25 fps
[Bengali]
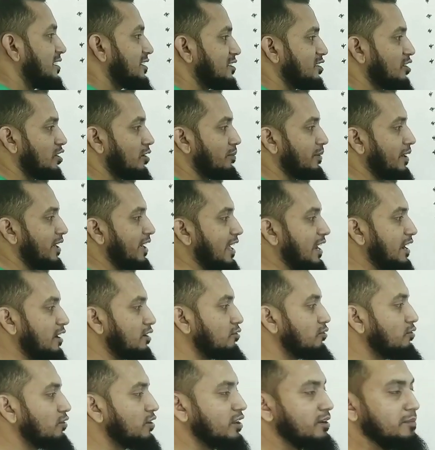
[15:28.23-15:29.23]
যেতে হবে
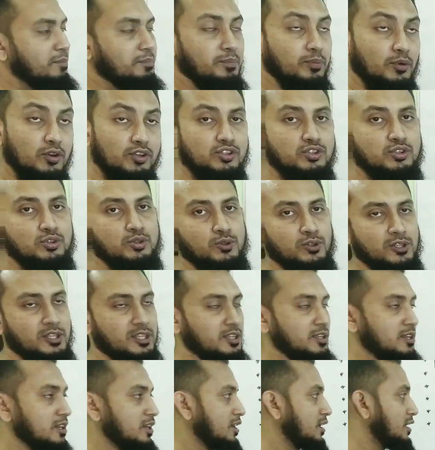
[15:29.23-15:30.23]
অ্যালকোহলের
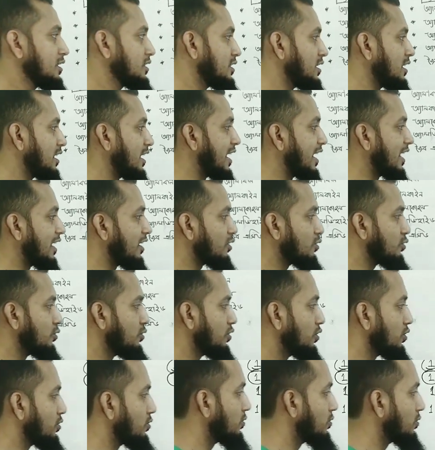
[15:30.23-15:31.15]
প্রস্তুতি তাহলে অ্যালকোহল